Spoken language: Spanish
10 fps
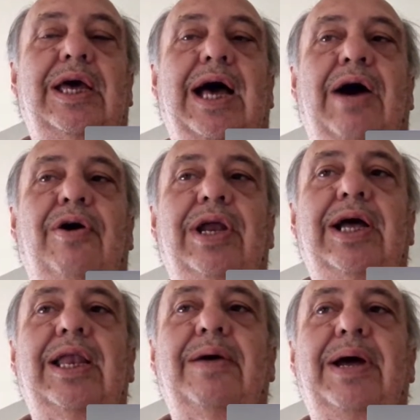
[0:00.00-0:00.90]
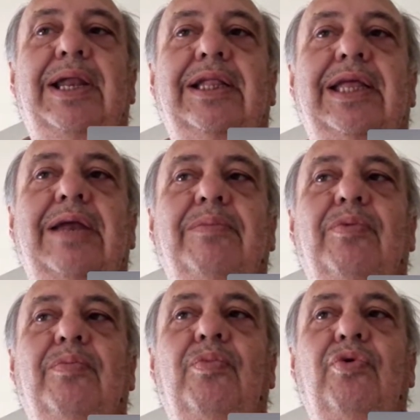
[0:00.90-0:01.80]
ahora, la verdad,
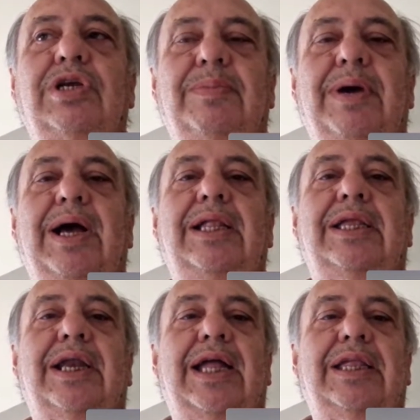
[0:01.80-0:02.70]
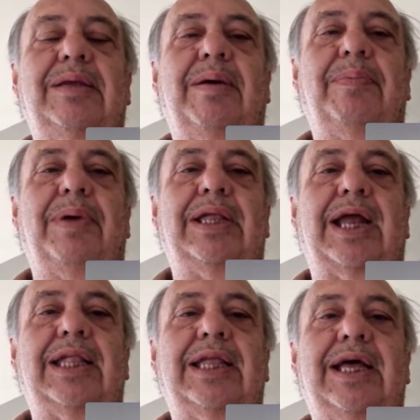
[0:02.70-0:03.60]
tenemos muchas más alternativas para
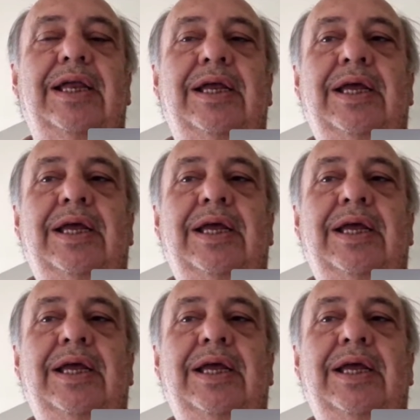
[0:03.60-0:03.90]
tratar